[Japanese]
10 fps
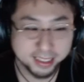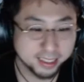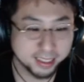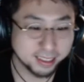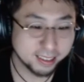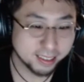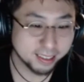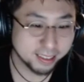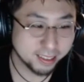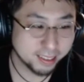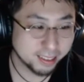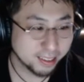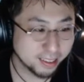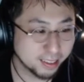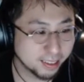あー。
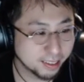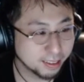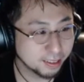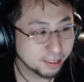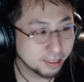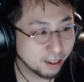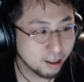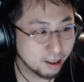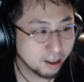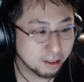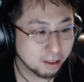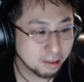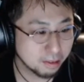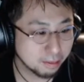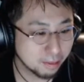アイラ、
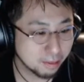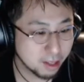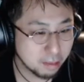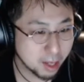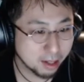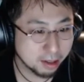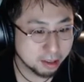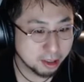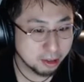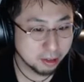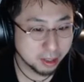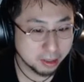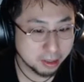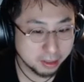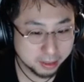イケメン化してるわ。
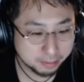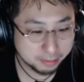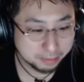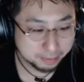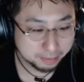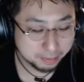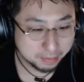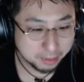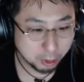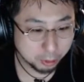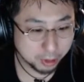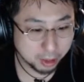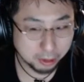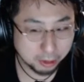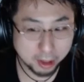こんな顔
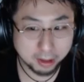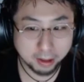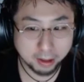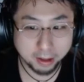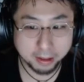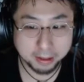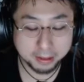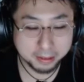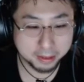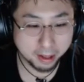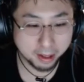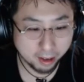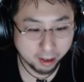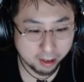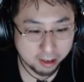だったっけ相変わ
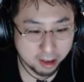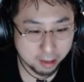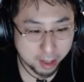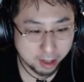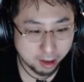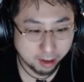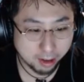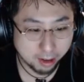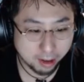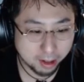らずイケメンだよな